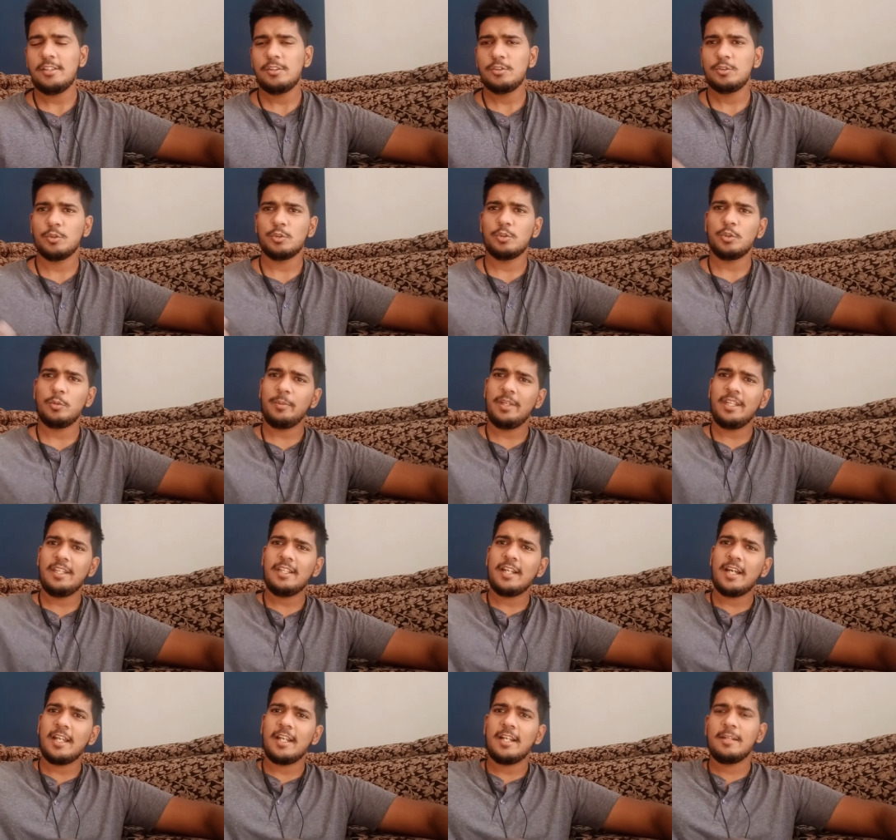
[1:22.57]
जो जो मेन
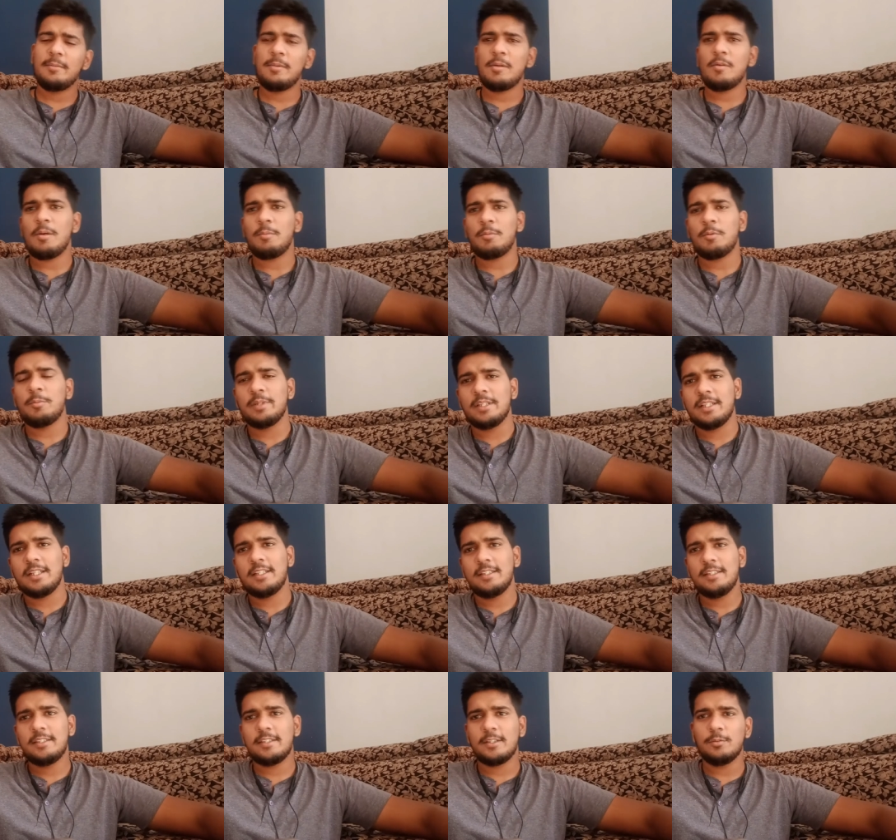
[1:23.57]
कारण है मैं आपको बता
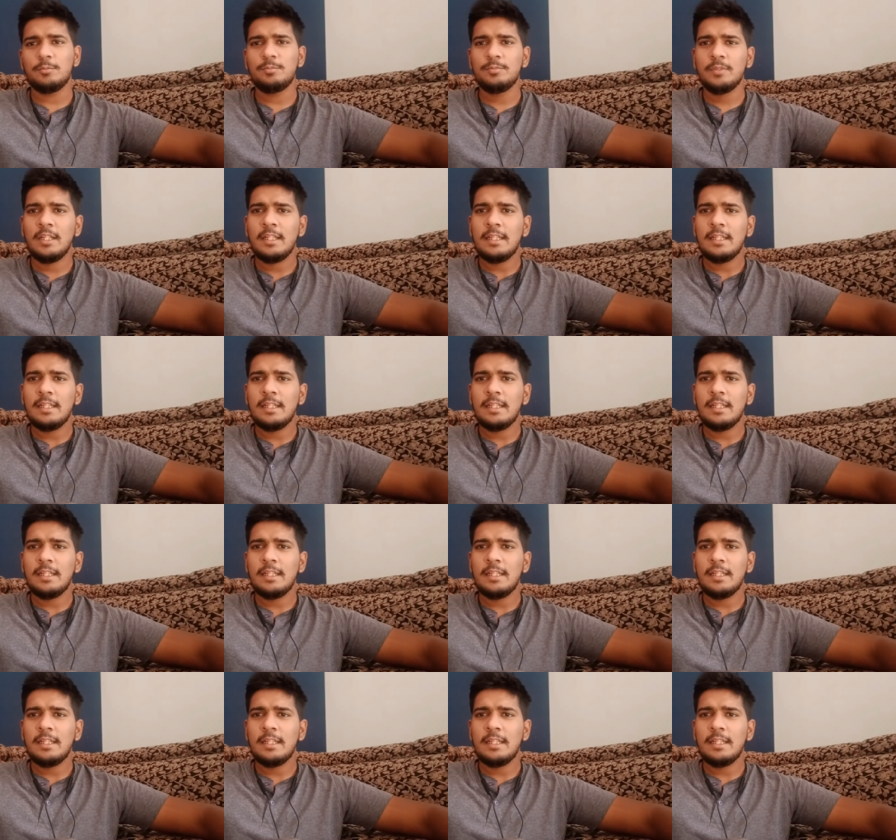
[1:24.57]
देता हूँ